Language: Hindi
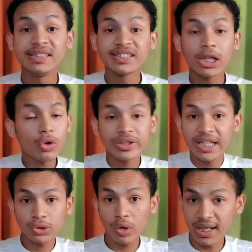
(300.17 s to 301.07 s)
चलो
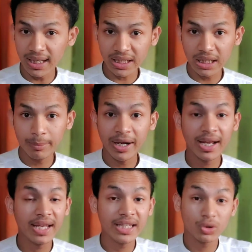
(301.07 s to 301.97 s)
ये तो एक अलग डिबेट
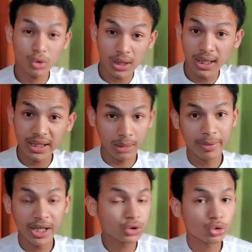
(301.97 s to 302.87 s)
है ये तो एक अलग
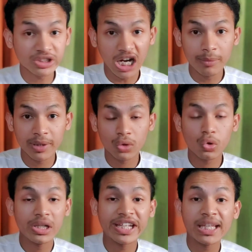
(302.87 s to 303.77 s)
डिबेट है इसको साइड में
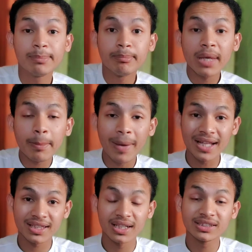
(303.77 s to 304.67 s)
रखो लेकिन मैं
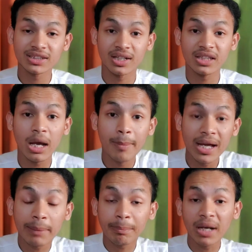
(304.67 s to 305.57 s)
बात करना चाह रहा था
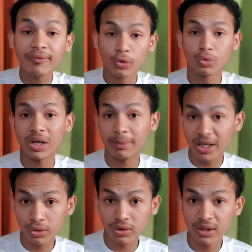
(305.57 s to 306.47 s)
हमारे पल फ्रूट वाले
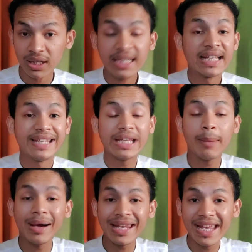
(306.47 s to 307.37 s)
भाइयों की यानी कि
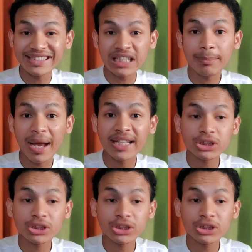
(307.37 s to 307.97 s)
हमारे ऐसे भाई